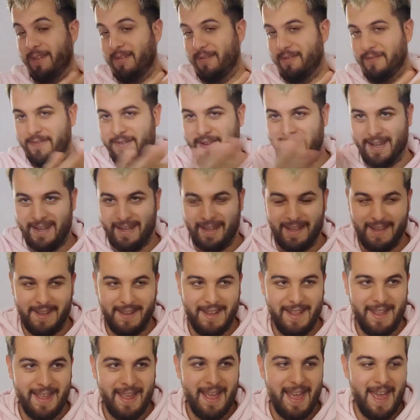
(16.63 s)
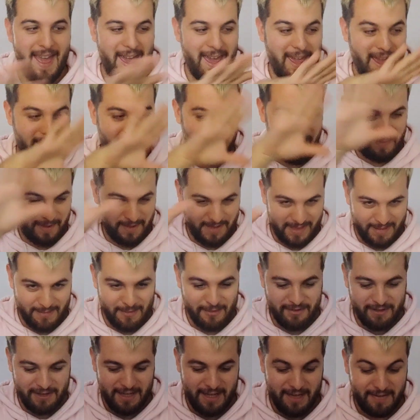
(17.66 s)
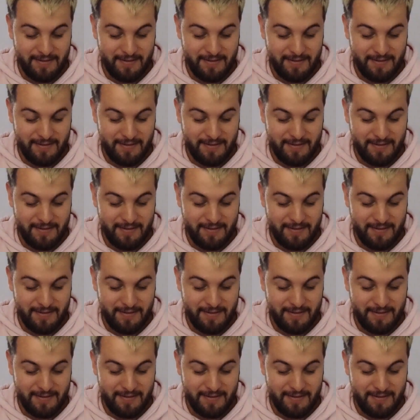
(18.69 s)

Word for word: en fin, empezamos bien